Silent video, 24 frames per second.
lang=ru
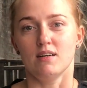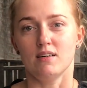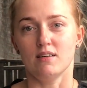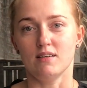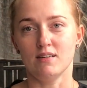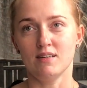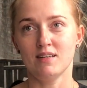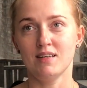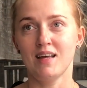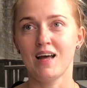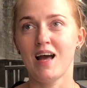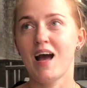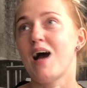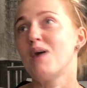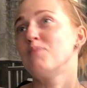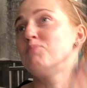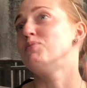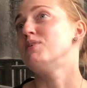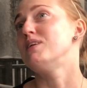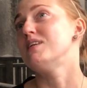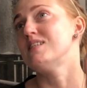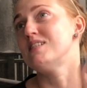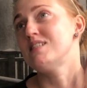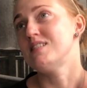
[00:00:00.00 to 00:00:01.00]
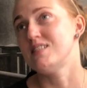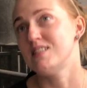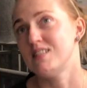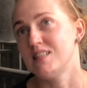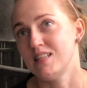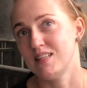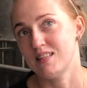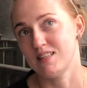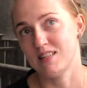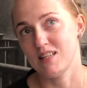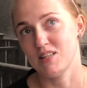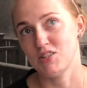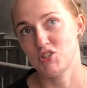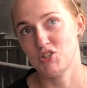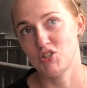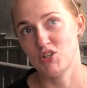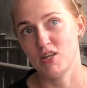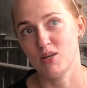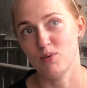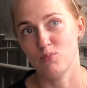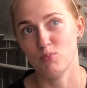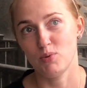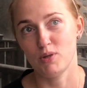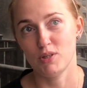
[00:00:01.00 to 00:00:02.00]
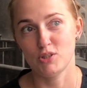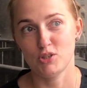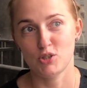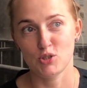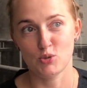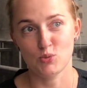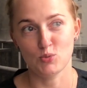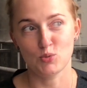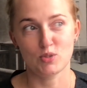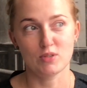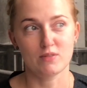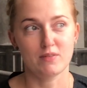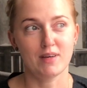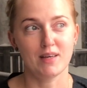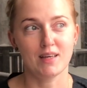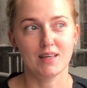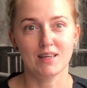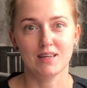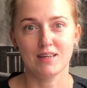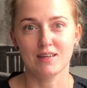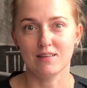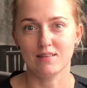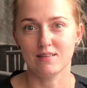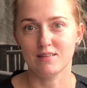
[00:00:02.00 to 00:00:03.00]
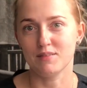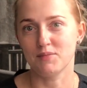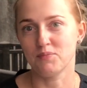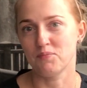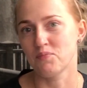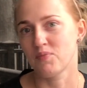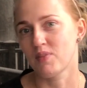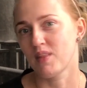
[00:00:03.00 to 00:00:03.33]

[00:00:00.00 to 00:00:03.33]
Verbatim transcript: э, объяснить, точнее, причину своих э,